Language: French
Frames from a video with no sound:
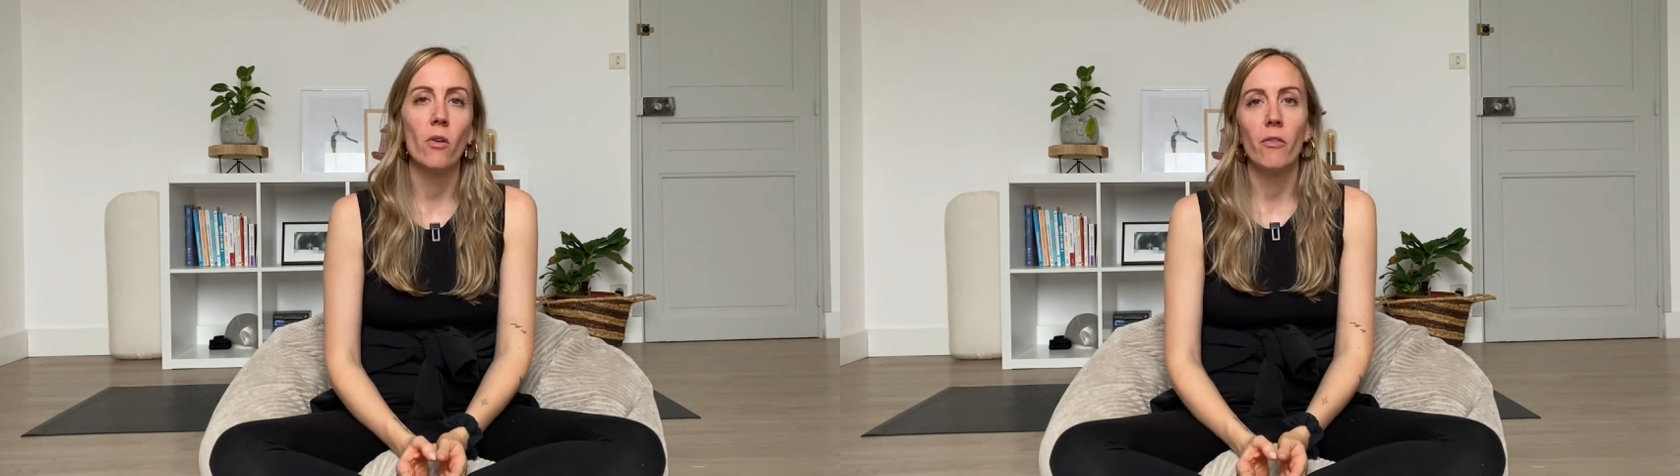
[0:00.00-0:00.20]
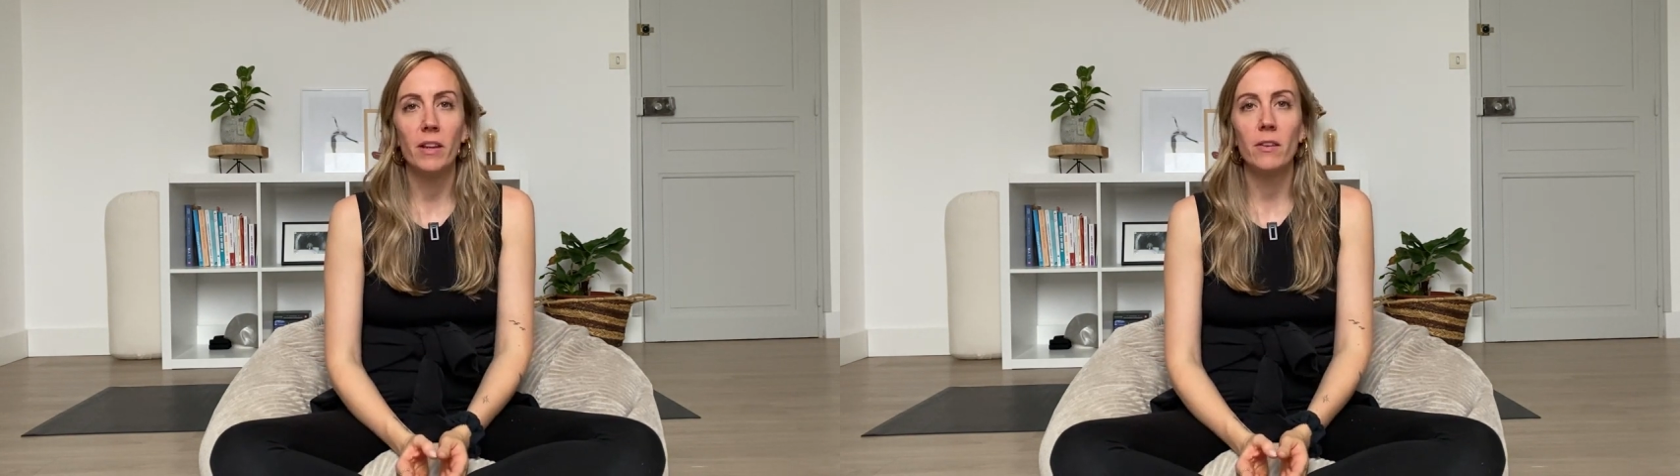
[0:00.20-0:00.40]

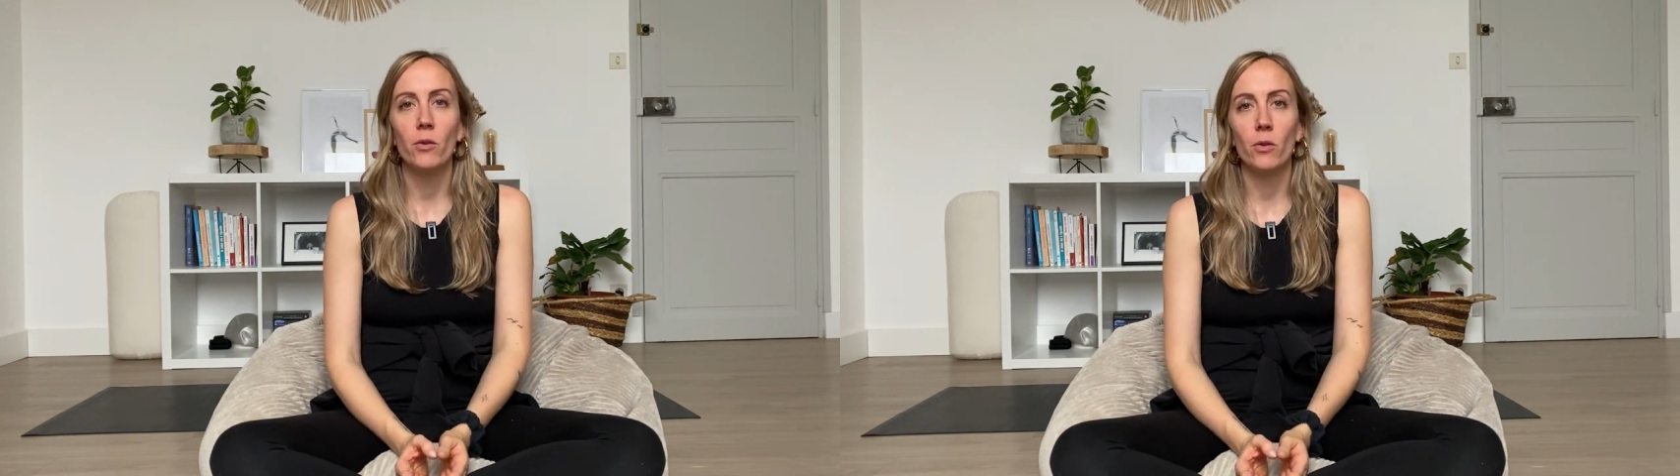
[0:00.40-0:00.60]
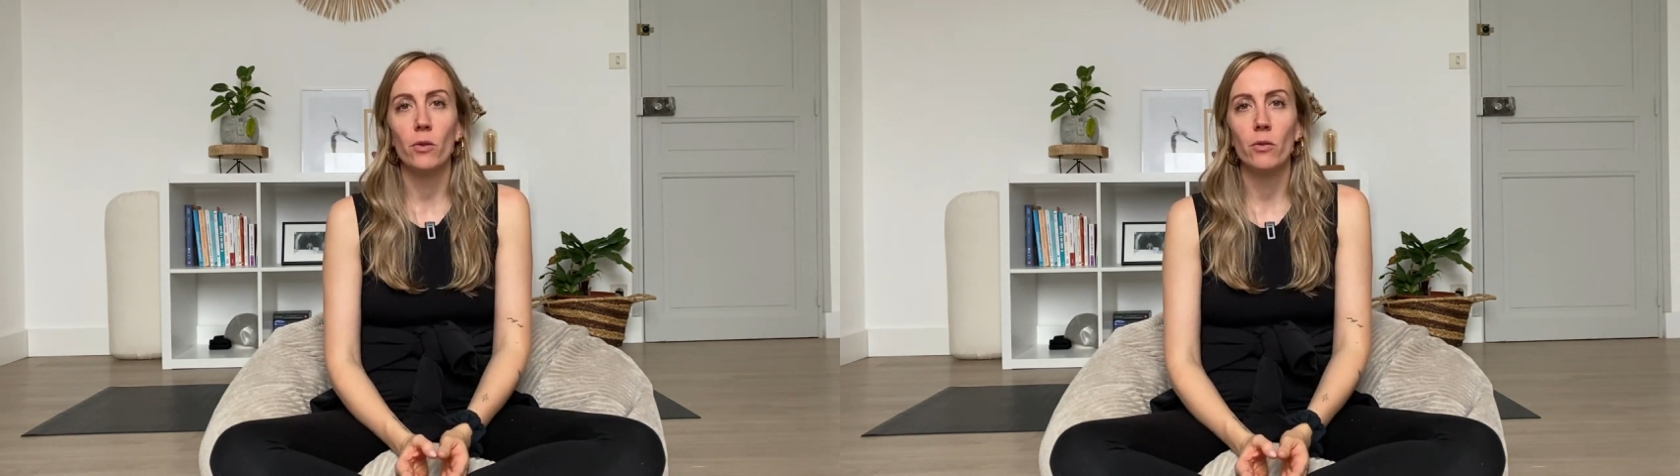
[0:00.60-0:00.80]
en fait,
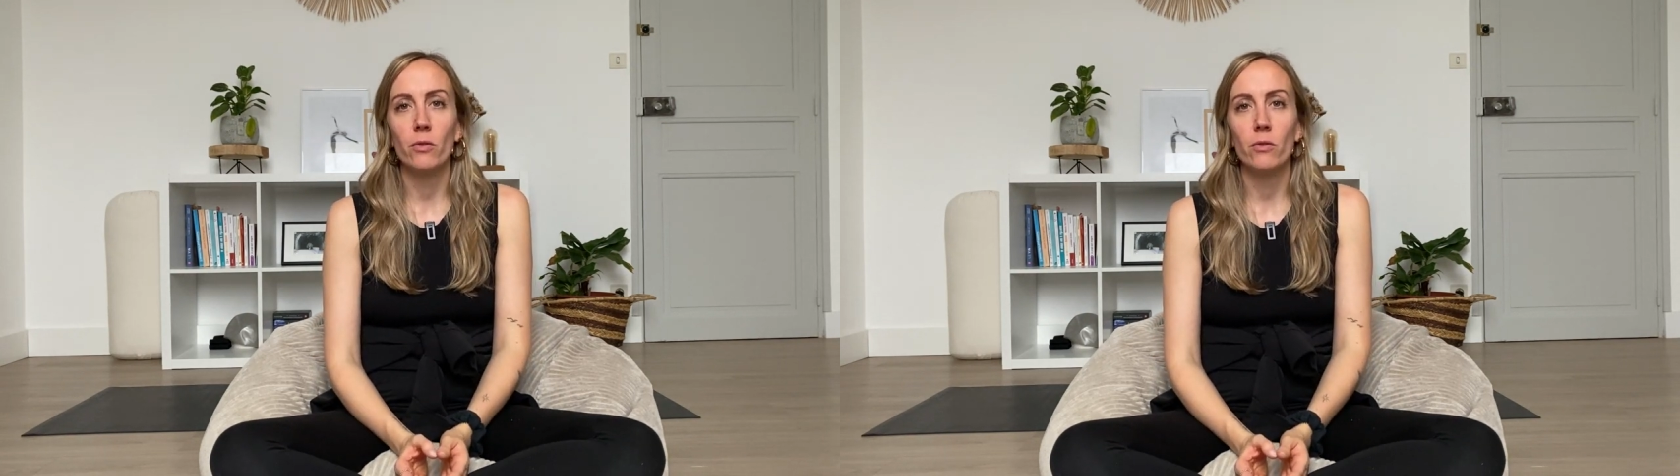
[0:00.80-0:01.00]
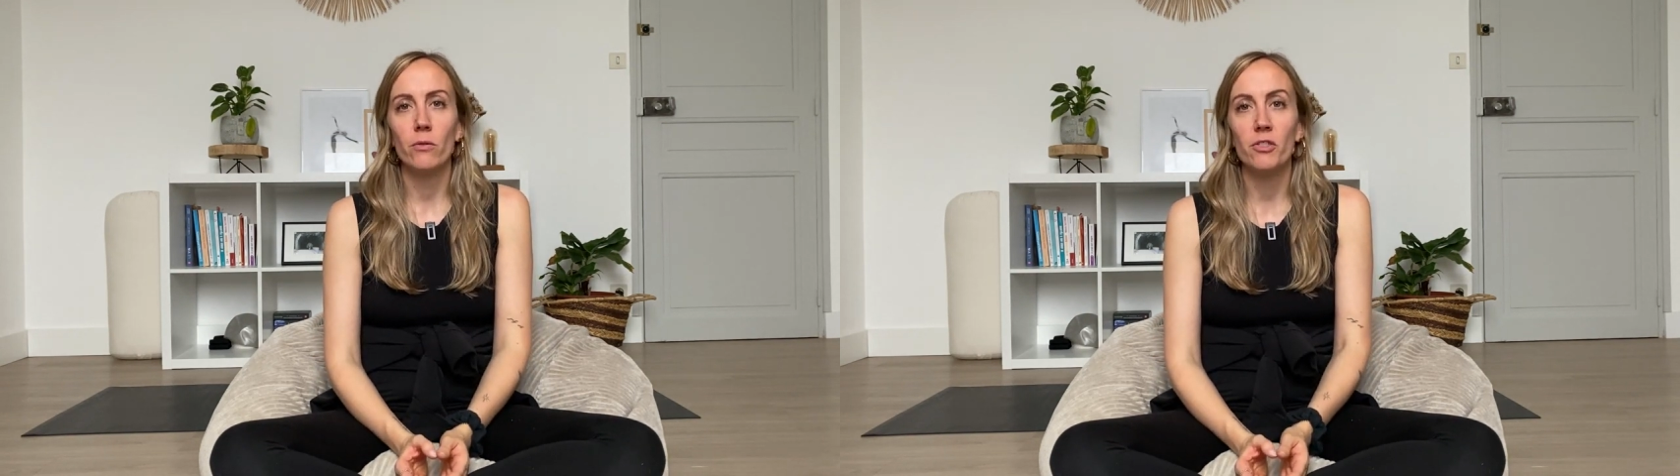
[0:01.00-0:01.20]

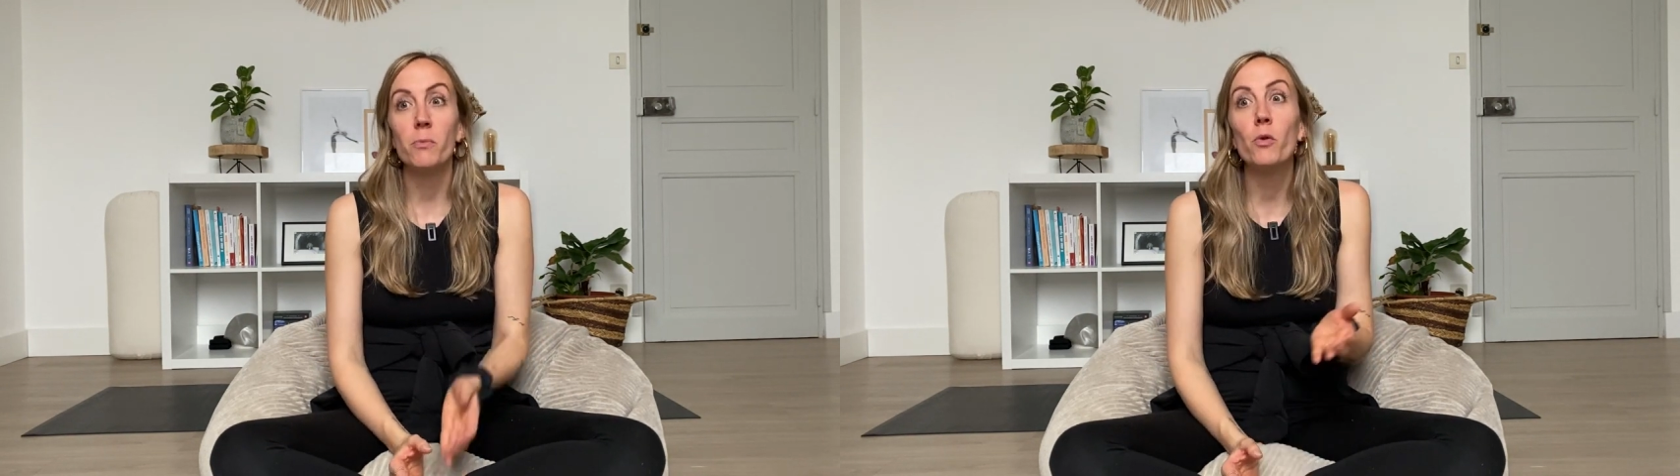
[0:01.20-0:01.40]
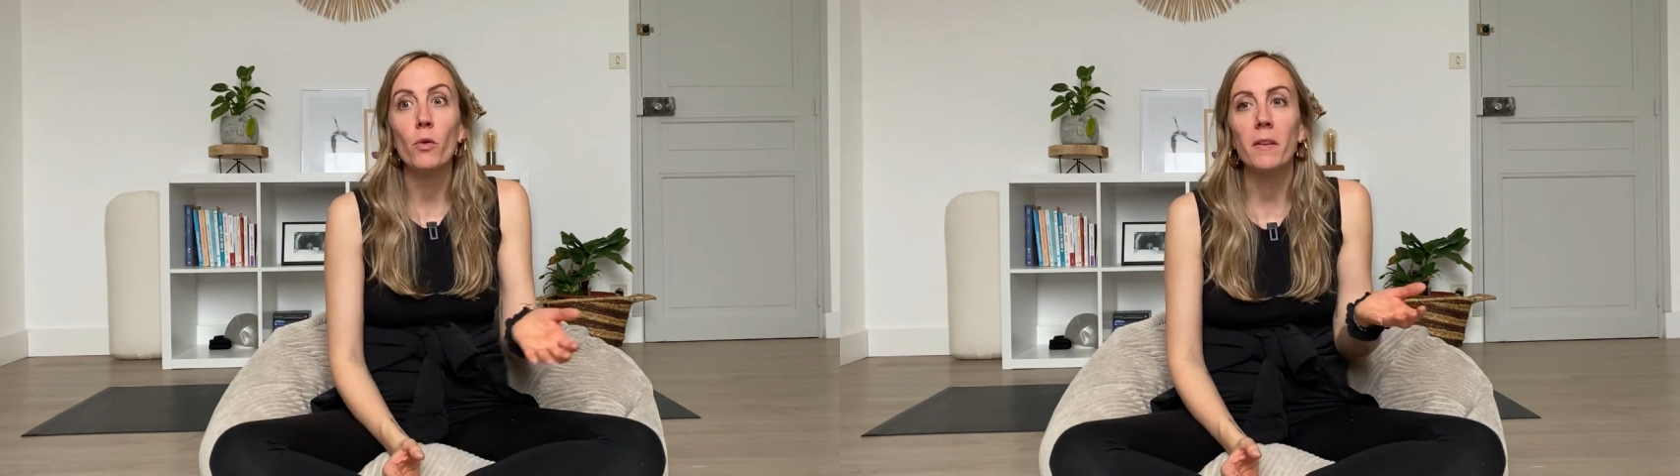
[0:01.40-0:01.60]
j'ai
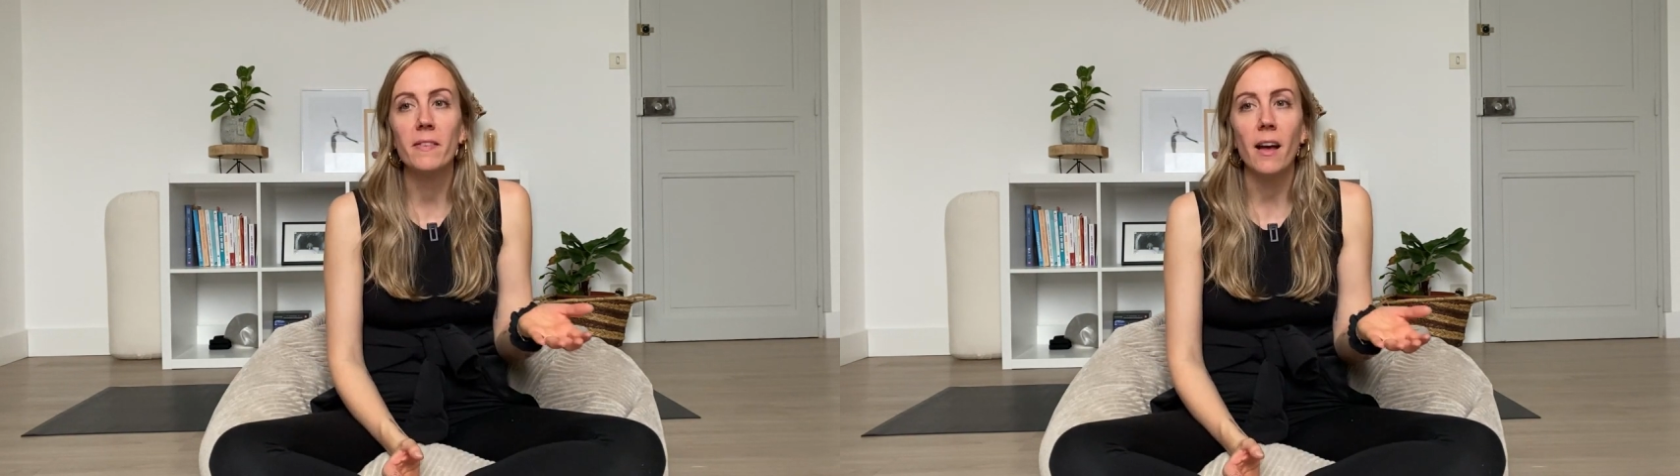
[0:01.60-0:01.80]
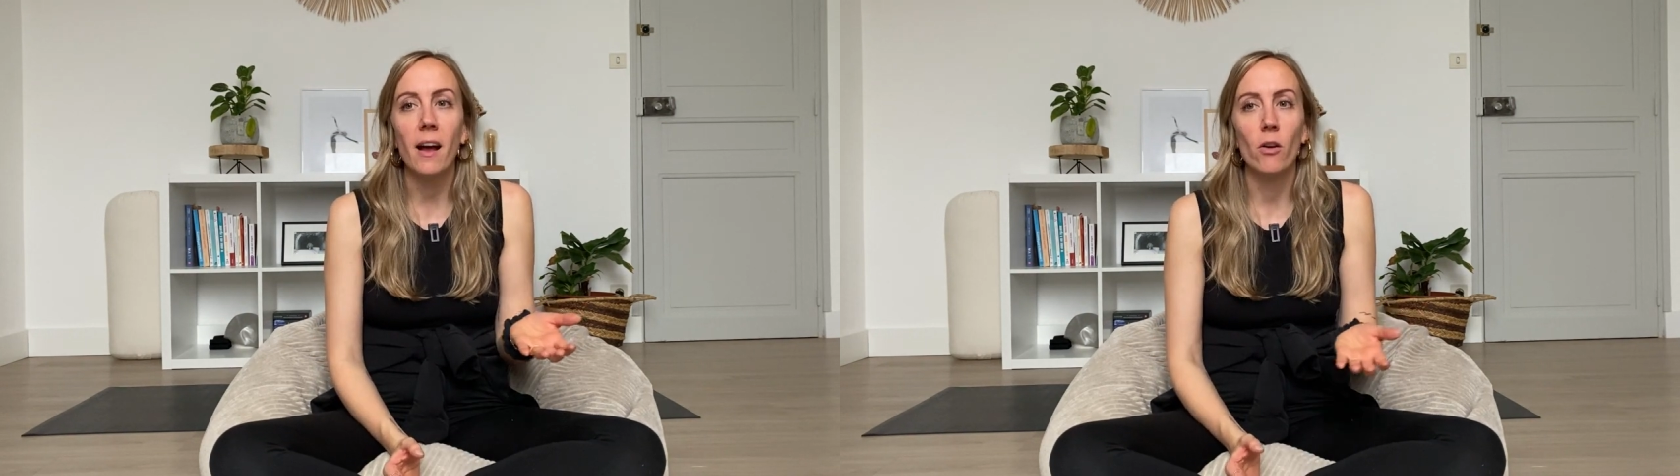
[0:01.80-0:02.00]
besoin de
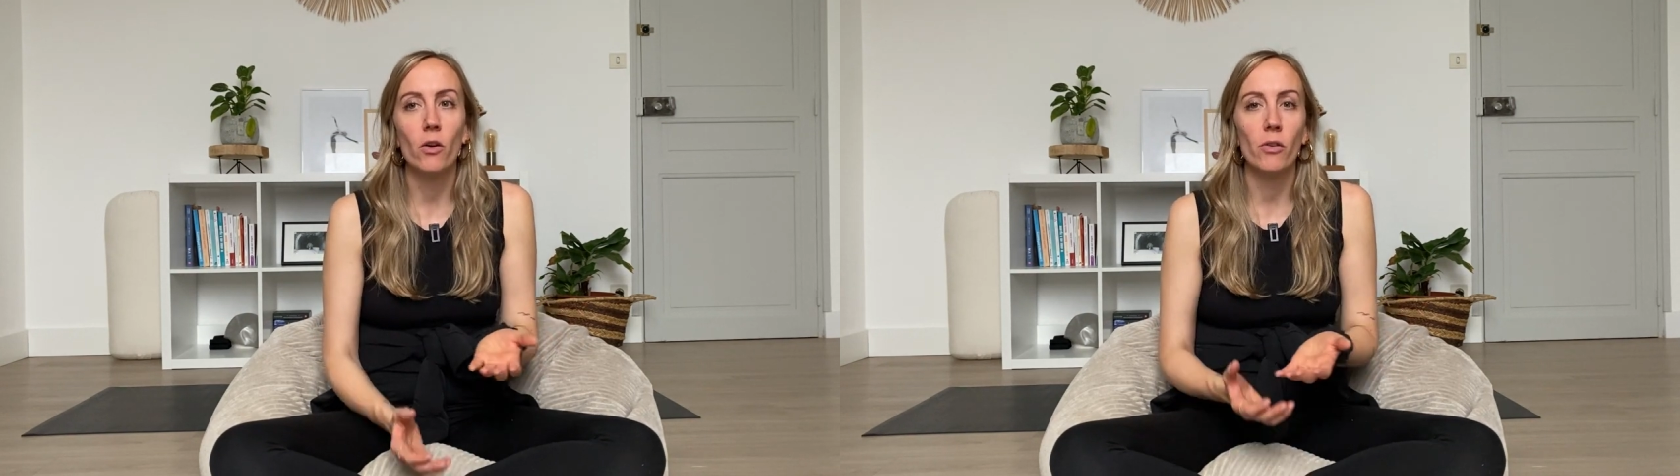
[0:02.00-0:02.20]
ça, alors